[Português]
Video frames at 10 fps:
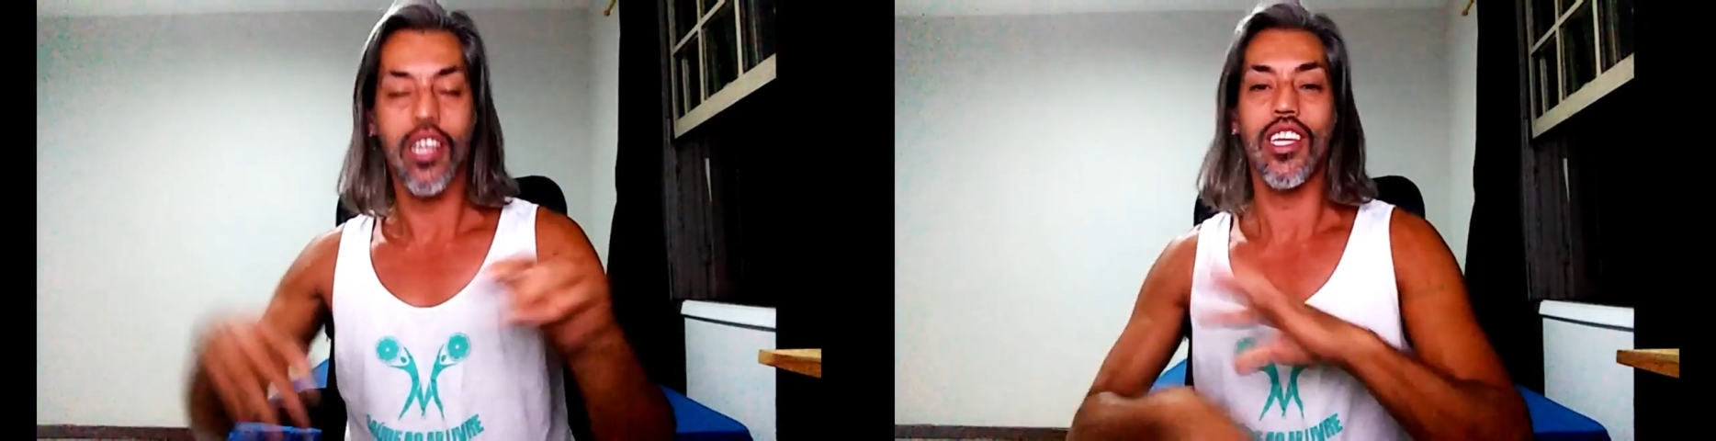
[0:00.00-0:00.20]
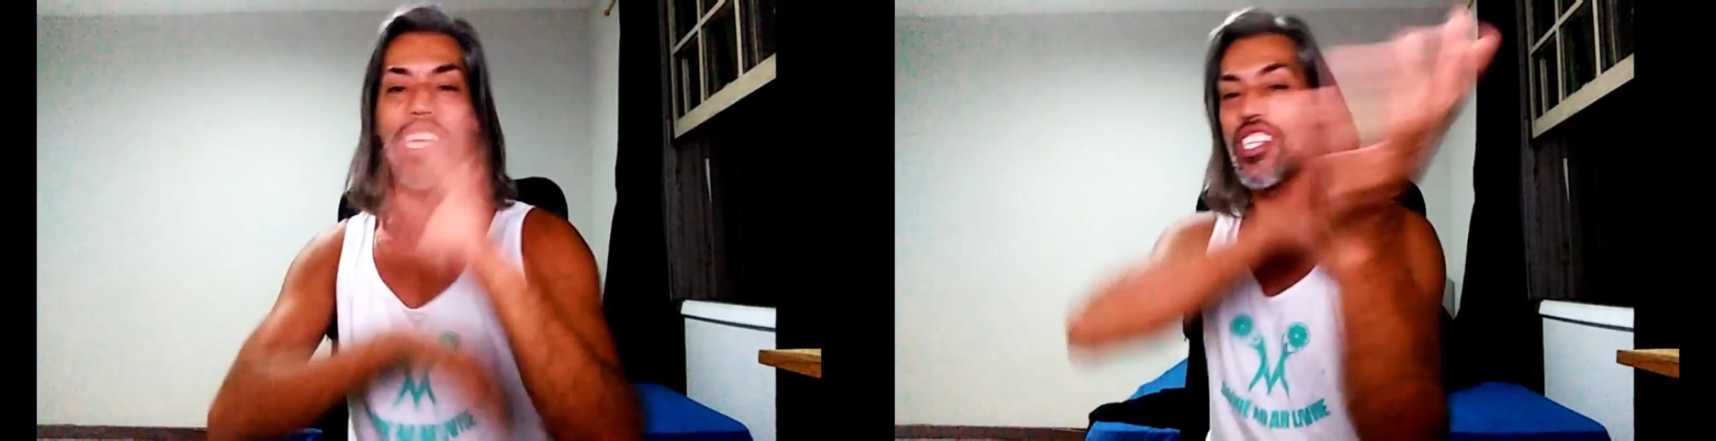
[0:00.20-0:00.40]

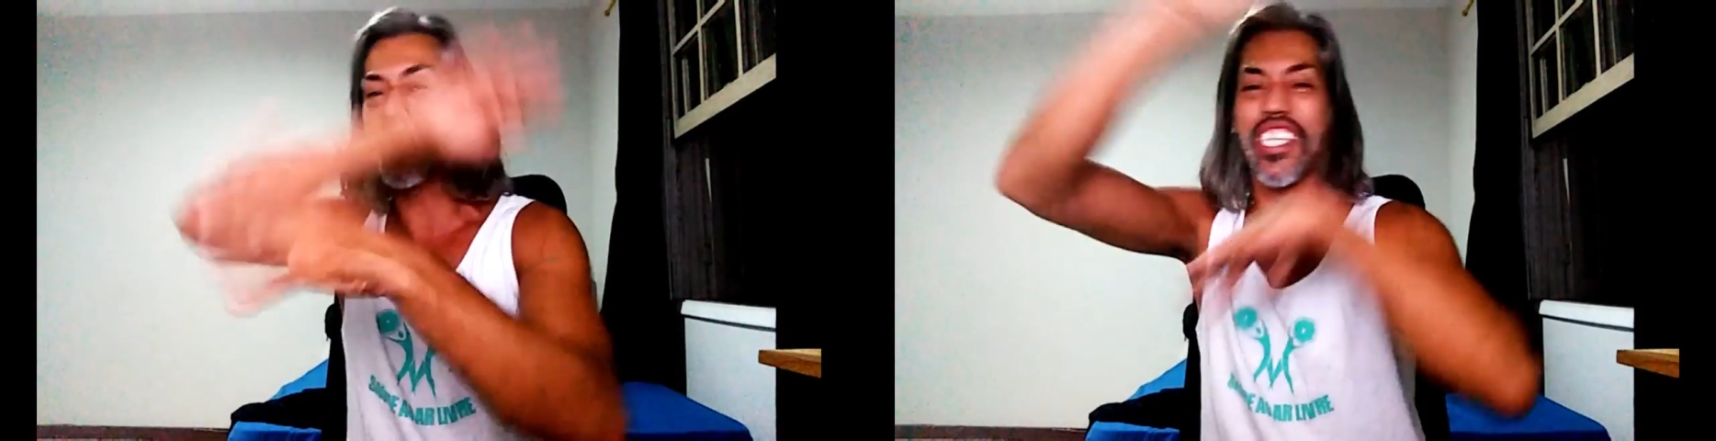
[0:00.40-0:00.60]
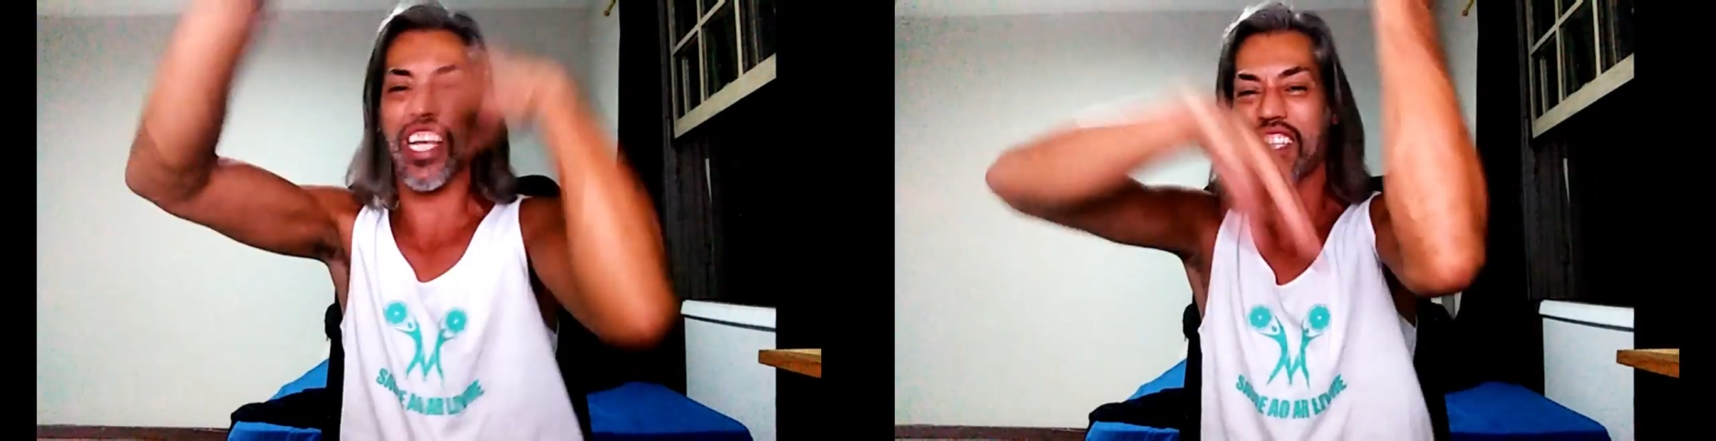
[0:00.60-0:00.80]
E de
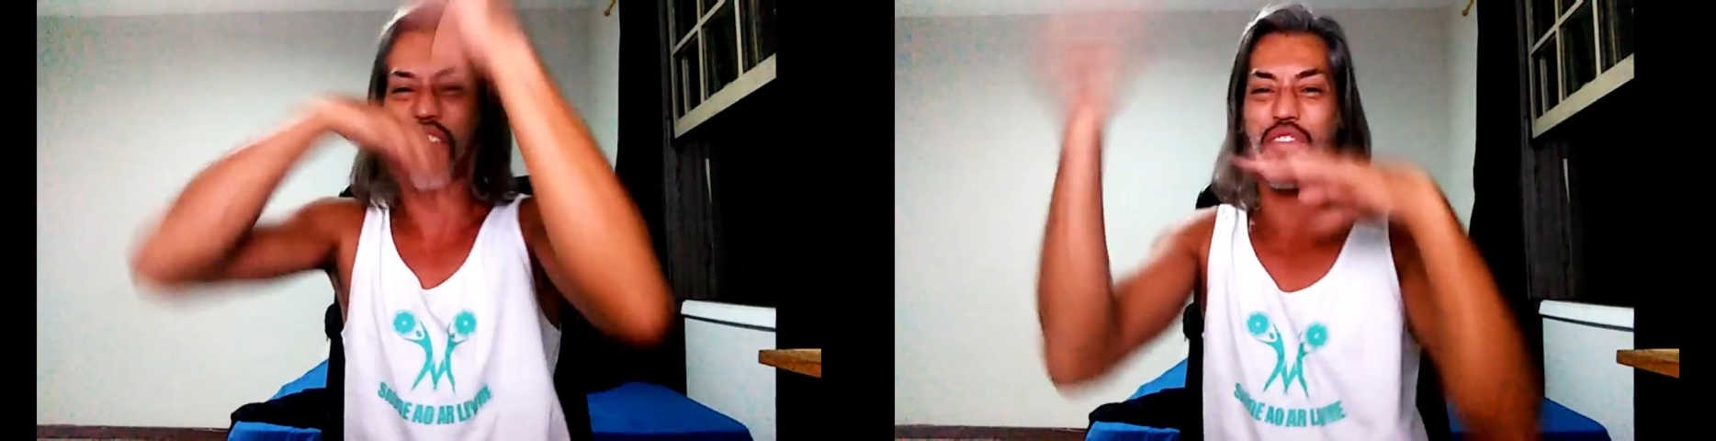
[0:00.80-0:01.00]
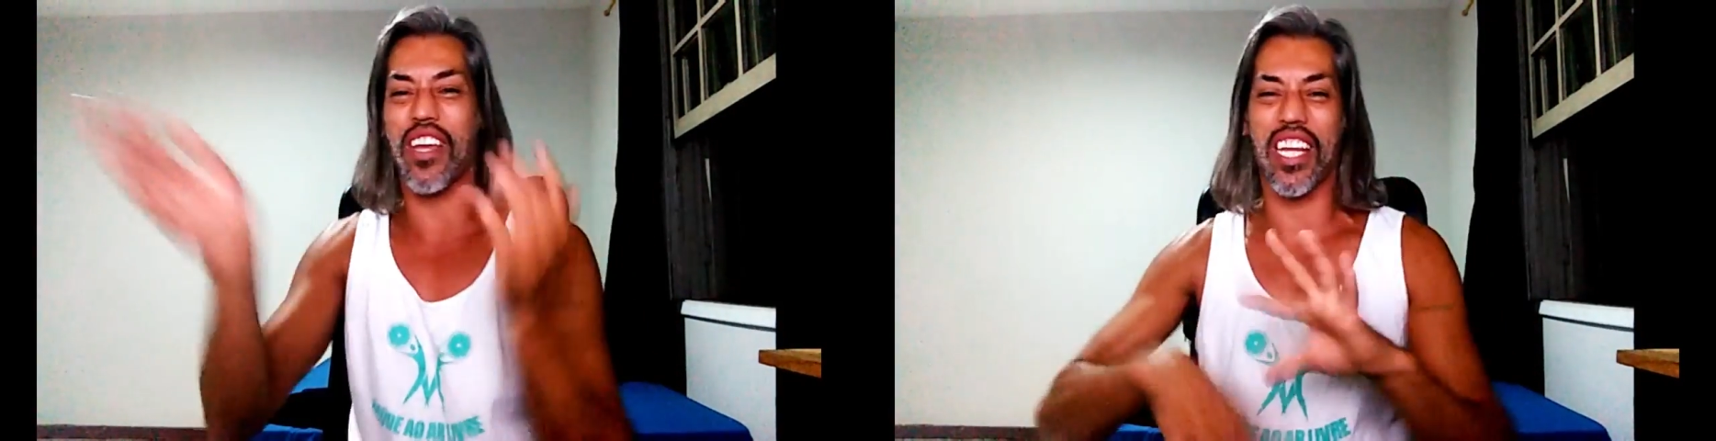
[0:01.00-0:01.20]

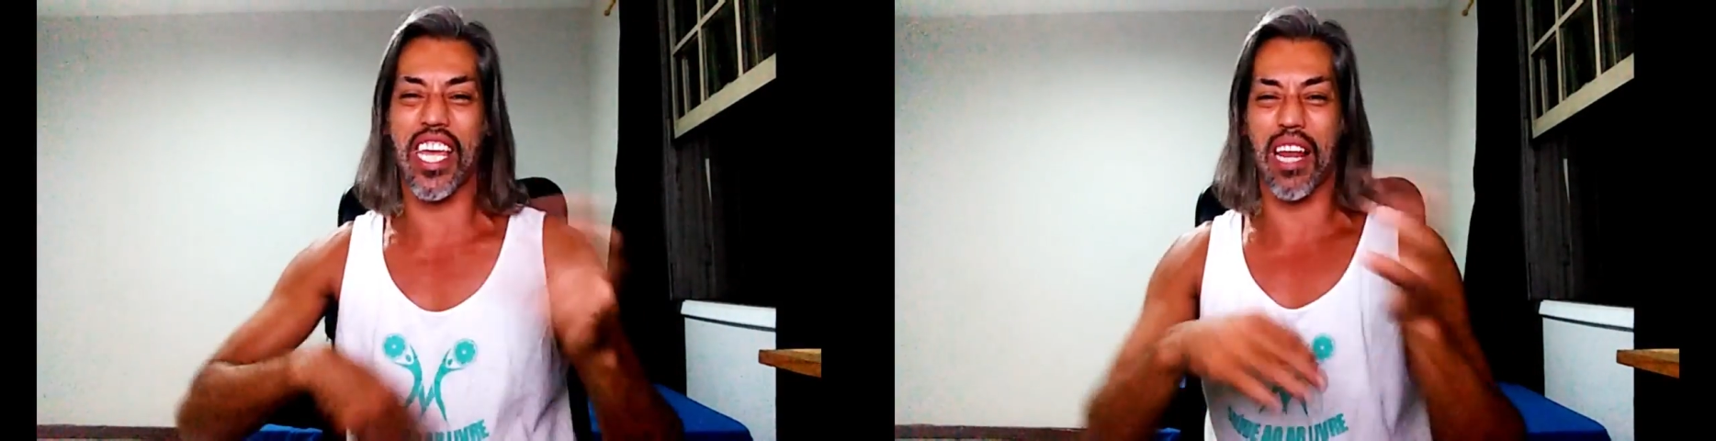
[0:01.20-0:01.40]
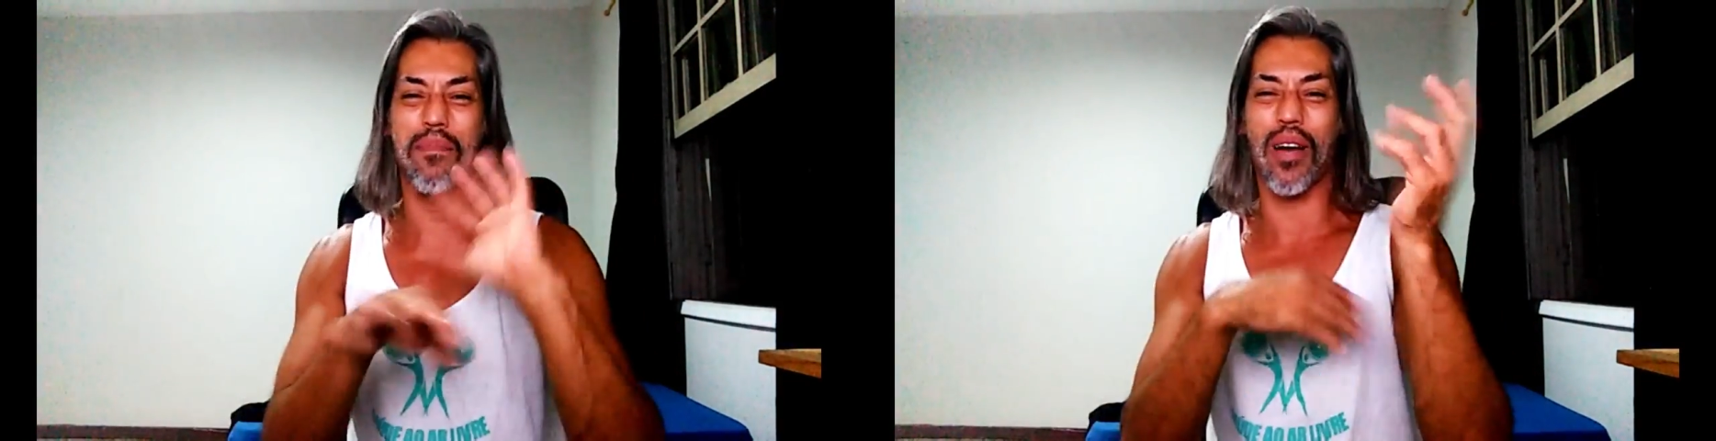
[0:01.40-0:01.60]
sexta-feira,
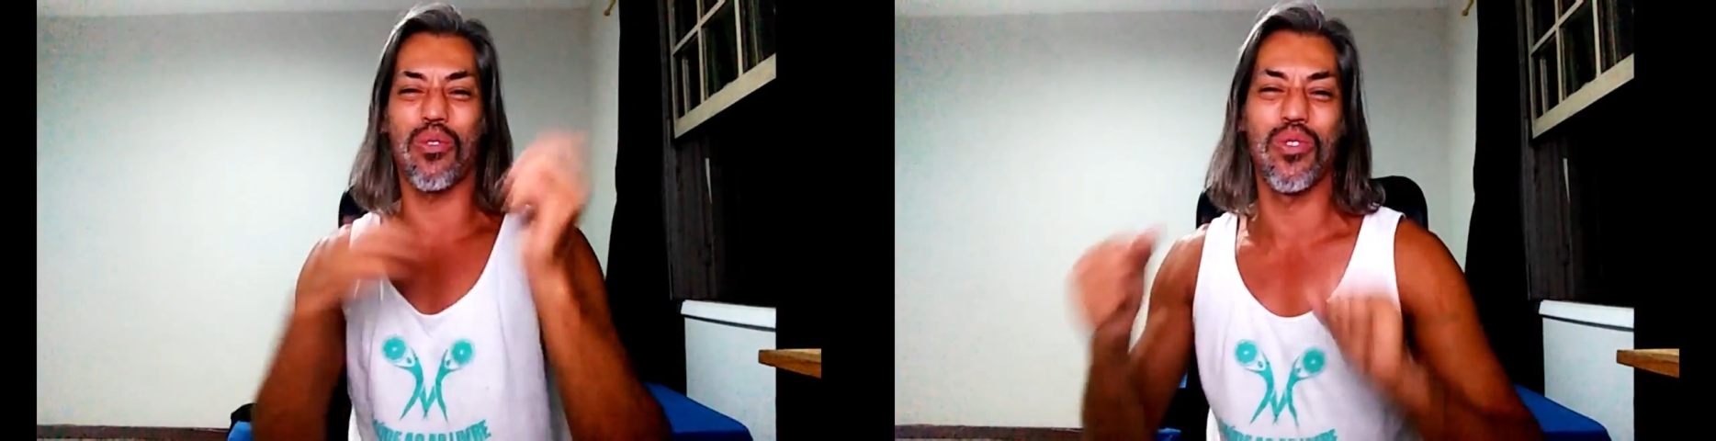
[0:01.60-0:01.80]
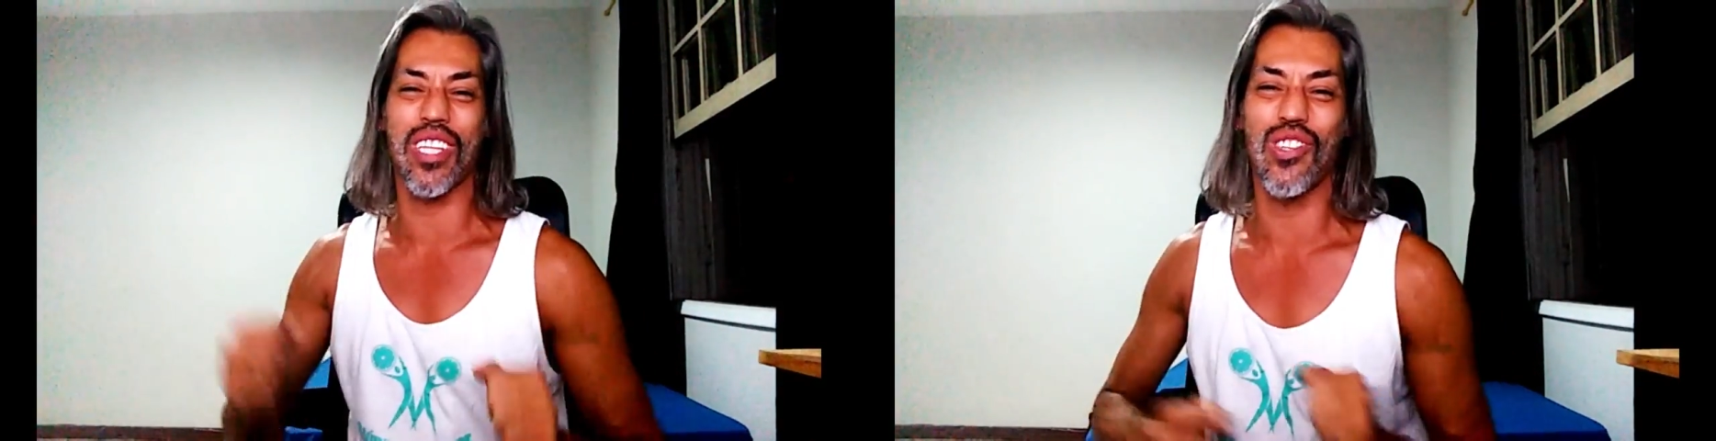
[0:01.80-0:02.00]
aquela bagunça